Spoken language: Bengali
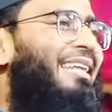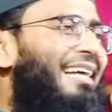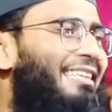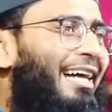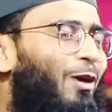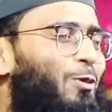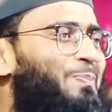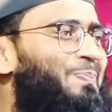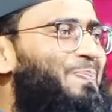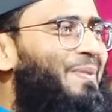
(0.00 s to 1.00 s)
এদিকে তাকাও
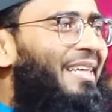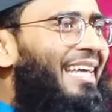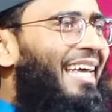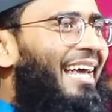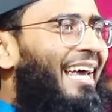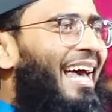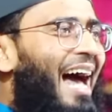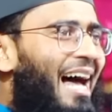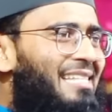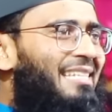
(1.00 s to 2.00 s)

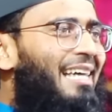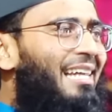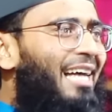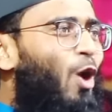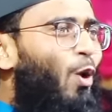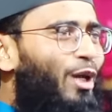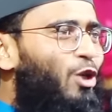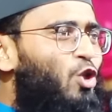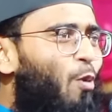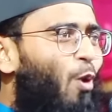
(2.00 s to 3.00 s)
আজকালকার অনেক
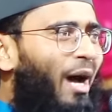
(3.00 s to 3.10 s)
যুবক